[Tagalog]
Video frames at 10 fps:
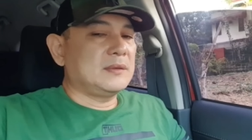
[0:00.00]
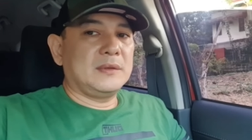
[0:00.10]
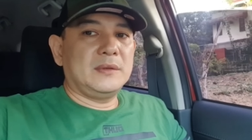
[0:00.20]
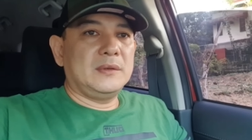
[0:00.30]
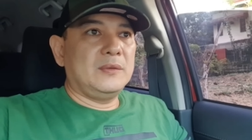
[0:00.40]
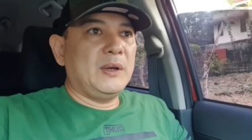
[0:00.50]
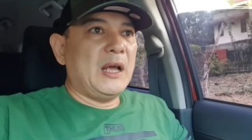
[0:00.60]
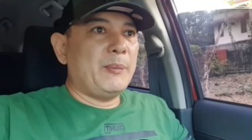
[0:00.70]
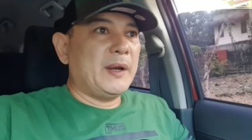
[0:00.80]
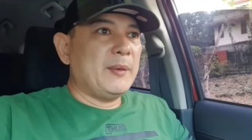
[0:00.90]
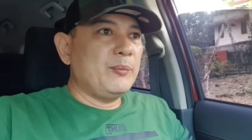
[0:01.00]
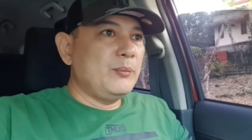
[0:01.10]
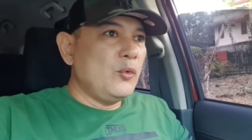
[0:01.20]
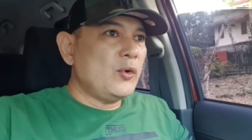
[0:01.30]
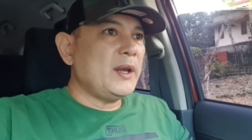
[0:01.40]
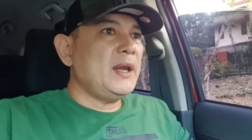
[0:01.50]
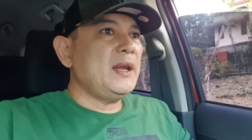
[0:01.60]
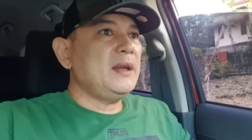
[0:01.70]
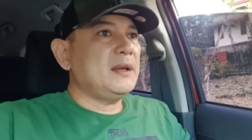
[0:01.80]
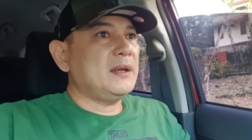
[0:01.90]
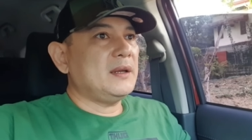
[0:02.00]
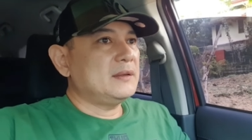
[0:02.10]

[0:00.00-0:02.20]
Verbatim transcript: So, wala pa rin booking.